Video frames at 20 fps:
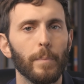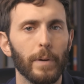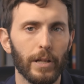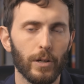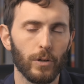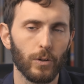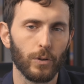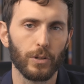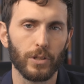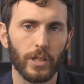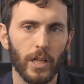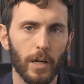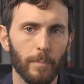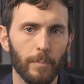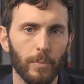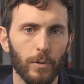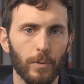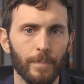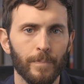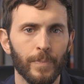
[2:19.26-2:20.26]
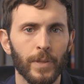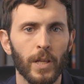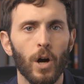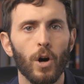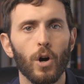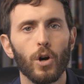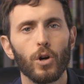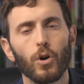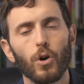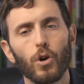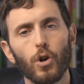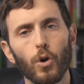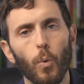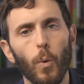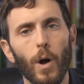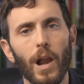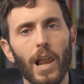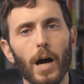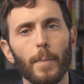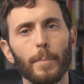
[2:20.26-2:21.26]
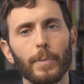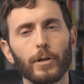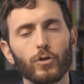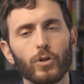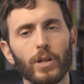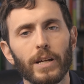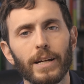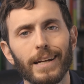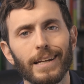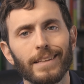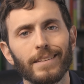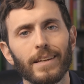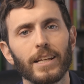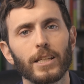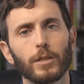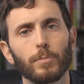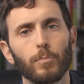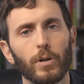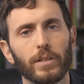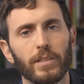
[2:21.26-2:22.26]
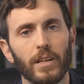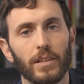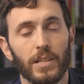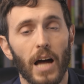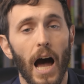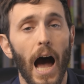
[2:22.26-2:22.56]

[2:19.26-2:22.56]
periodo de tiempo con lo cual las personas que están expuestas